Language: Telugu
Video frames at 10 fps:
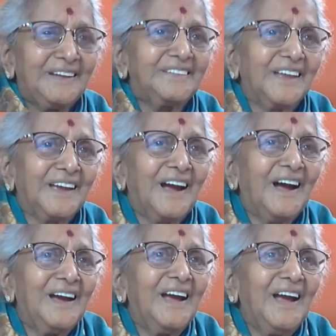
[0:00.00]
నిజంగా
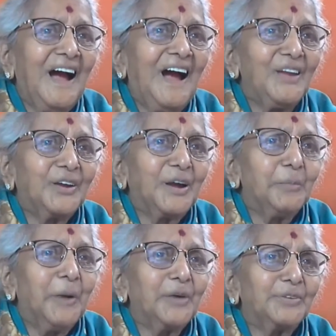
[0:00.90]
ఆ యొక్క
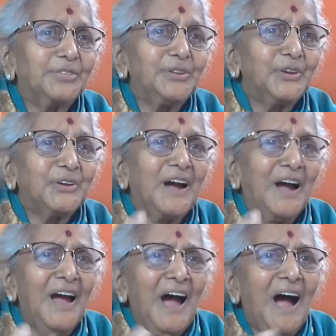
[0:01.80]
భగవంతుని యొక్క
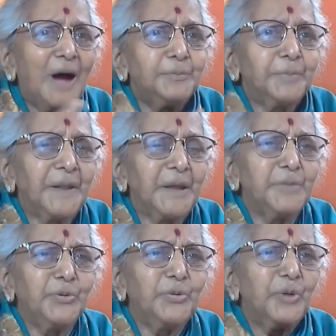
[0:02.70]
ఆ
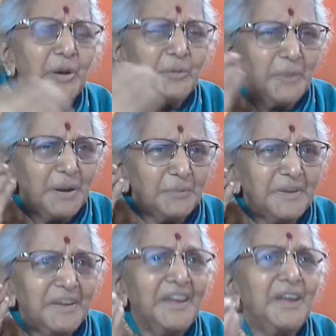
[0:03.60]
ప్రేమకు మనం
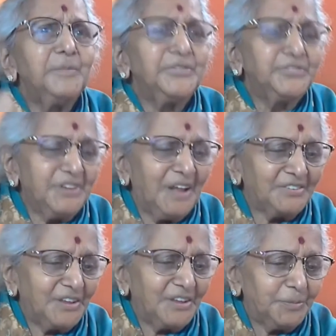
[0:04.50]
ఏమి ఇచ్చినా
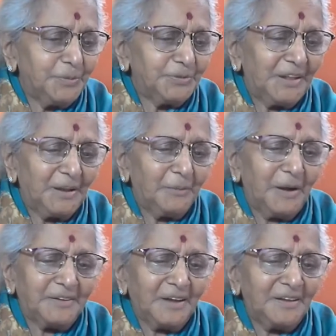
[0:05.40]

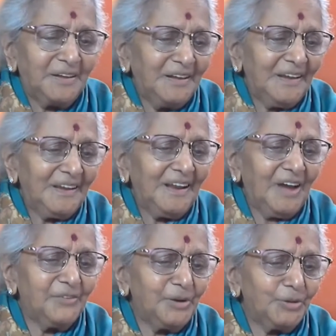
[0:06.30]
సరిపోదన్నమాట ఇలా
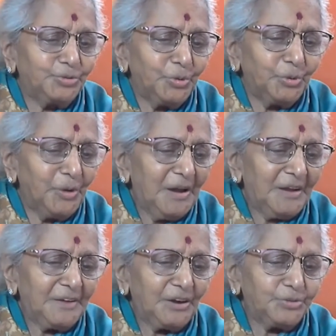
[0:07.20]
వెళుతూ
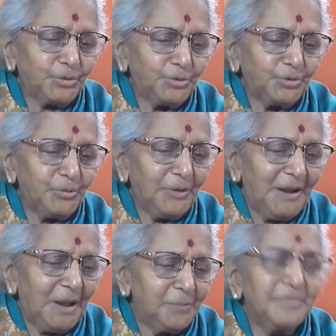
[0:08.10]
నడుచుకుంటూ
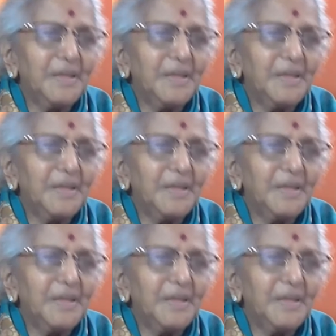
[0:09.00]
వెళ్ళాం